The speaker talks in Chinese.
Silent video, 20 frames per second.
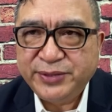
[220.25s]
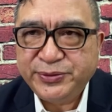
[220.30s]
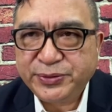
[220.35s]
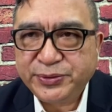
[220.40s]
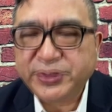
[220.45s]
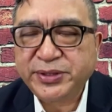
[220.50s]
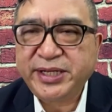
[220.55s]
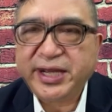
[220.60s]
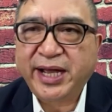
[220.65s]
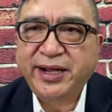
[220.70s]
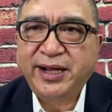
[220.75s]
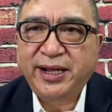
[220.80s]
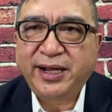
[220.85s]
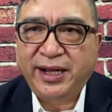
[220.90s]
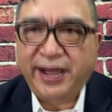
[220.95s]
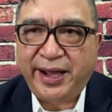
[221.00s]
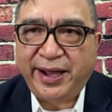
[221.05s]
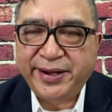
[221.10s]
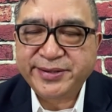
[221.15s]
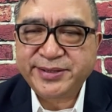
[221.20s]
如果央行
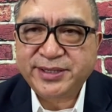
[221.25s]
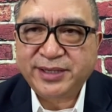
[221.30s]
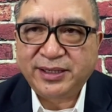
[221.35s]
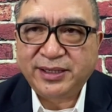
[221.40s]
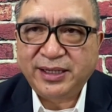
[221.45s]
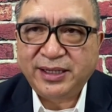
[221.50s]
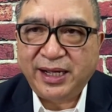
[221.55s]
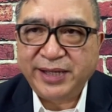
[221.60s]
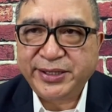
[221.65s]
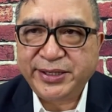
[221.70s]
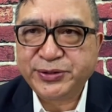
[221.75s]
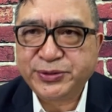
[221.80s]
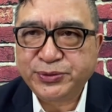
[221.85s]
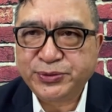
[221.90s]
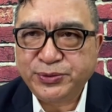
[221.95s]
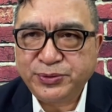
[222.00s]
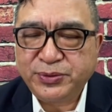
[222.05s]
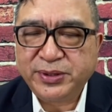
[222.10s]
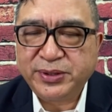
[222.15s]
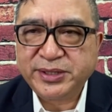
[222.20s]
行长按照
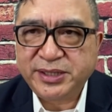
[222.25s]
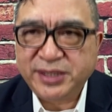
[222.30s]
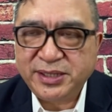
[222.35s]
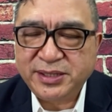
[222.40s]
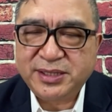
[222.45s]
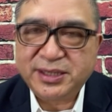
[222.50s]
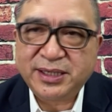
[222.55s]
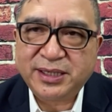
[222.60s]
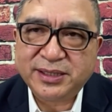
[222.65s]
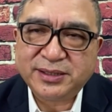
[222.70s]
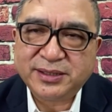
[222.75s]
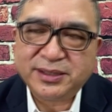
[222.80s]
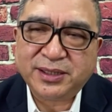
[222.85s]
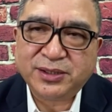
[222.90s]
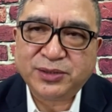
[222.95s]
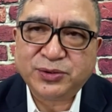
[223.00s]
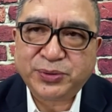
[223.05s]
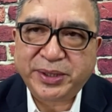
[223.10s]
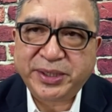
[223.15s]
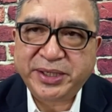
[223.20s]
中国现在的这种
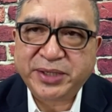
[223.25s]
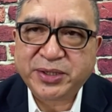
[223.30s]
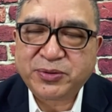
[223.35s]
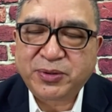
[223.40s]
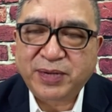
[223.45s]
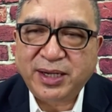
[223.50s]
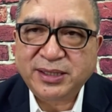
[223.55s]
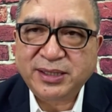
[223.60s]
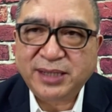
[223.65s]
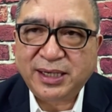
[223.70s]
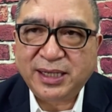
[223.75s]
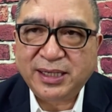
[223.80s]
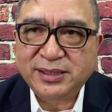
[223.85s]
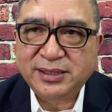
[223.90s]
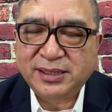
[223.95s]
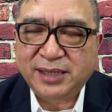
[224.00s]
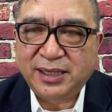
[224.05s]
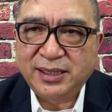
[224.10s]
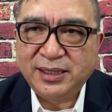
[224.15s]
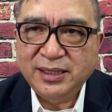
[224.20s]
权力框架来
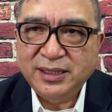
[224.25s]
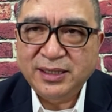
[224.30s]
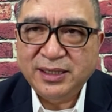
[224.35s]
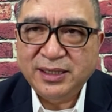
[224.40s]
讲